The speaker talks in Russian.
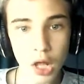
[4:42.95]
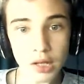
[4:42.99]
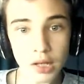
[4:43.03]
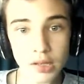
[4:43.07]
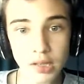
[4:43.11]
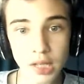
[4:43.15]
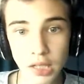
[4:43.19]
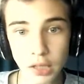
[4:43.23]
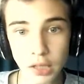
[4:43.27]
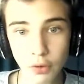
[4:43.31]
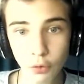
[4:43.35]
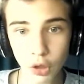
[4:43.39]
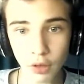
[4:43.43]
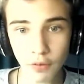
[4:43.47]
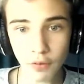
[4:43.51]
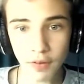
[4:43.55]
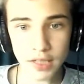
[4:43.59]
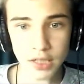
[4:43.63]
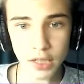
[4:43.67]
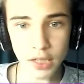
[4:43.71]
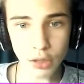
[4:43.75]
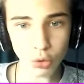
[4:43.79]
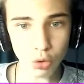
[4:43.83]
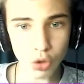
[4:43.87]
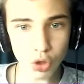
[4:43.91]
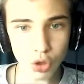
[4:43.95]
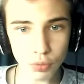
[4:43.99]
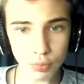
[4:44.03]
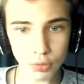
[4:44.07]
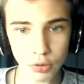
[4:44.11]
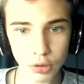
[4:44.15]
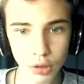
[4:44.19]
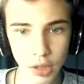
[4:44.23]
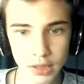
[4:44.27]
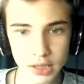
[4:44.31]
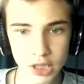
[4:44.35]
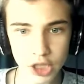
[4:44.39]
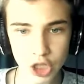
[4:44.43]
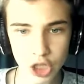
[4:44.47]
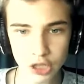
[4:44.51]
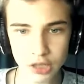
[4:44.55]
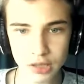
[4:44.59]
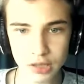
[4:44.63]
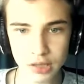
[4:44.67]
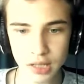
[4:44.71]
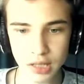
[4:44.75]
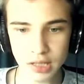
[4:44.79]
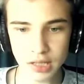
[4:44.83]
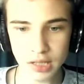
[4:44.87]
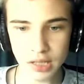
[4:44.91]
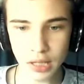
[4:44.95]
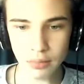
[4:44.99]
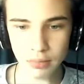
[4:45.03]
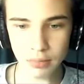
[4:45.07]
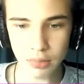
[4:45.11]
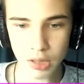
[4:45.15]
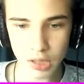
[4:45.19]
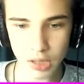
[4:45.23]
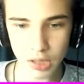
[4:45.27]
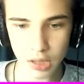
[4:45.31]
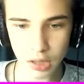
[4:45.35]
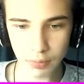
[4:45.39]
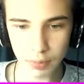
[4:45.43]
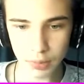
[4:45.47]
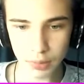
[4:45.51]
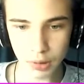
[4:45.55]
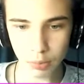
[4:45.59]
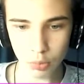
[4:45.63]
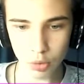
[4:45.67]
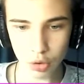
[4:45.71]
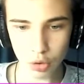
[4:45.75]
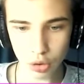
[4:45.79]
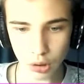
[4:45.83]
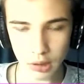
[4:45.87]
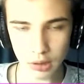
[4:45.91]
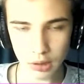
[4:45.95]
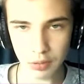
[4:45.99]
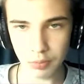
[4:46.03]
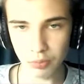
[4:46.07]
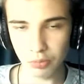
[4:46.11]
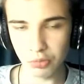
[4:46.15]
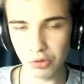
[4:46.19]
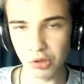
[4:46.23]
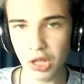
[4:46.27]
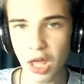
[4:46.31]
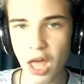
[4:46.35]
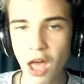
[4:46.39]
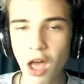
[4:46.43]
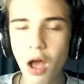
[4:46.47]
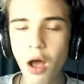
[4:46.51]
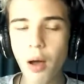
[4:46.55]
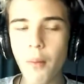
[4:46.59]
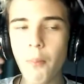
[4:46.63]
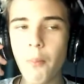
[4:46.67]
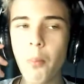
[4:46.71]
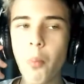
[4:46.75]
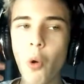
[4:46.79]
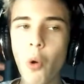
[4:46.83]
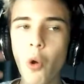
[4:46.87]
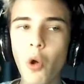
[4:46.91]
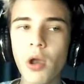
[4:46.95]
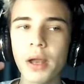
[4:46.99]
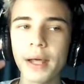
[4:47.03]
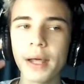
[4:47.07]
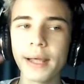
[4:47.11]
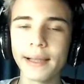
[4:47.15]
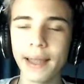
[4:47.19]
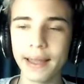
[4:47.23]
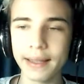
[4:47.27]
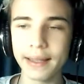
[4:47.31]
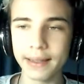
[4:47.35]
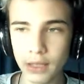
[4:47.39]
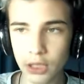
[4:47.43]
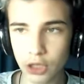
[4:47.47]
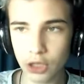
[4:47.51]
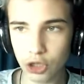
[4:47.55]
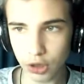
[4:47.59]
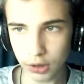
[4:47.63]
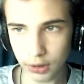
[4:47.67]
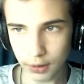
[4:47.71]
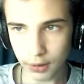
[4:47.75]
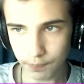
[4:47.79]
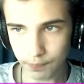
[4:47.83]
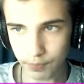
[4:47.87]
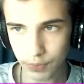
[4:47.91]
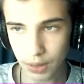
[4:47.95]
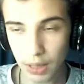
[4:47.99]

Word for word: Кстати, вот давайте я тоже буду ходить сейчас 170, потому что это будет более логично.